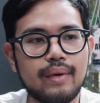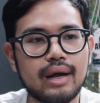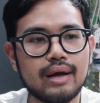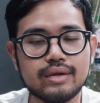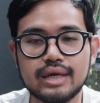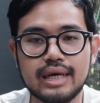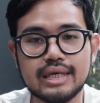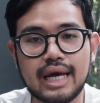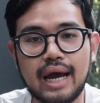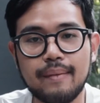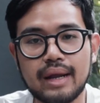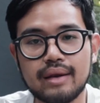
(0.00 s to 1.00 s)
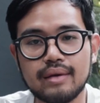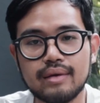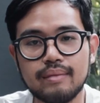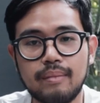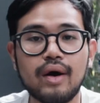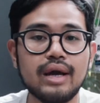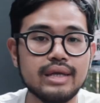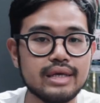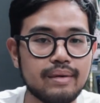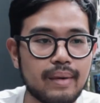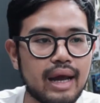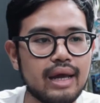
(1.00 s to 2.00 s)
ว่าเราจะได้ใช้มันบ่อยจ
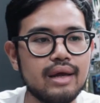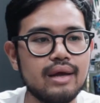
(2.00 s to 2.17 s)
ริงๆไหม